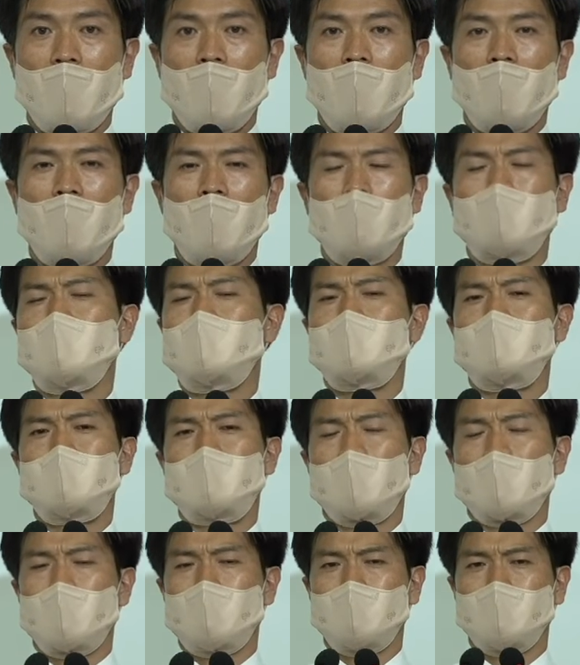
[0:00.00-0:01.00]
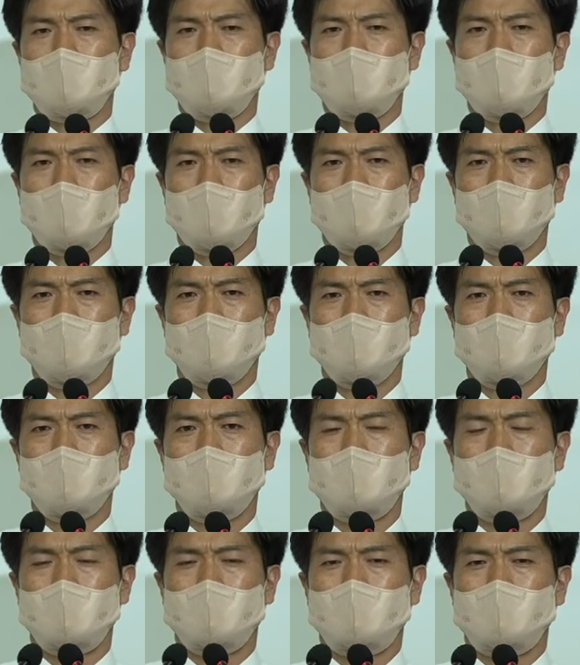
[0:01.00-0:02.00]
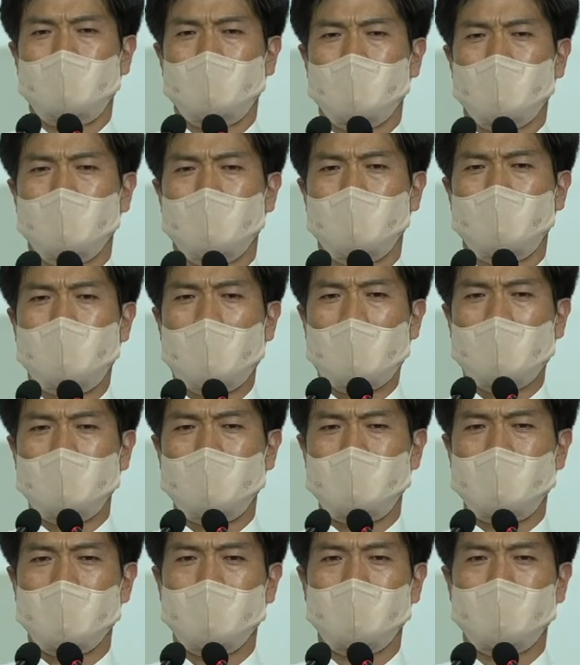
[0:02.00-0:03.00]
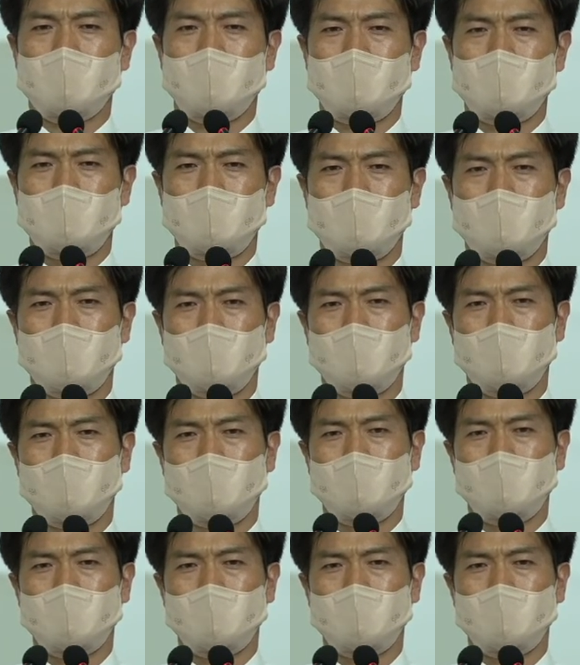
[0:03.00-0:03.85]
아버지 하면 어때요? 여러분들이 말을 잘 들어서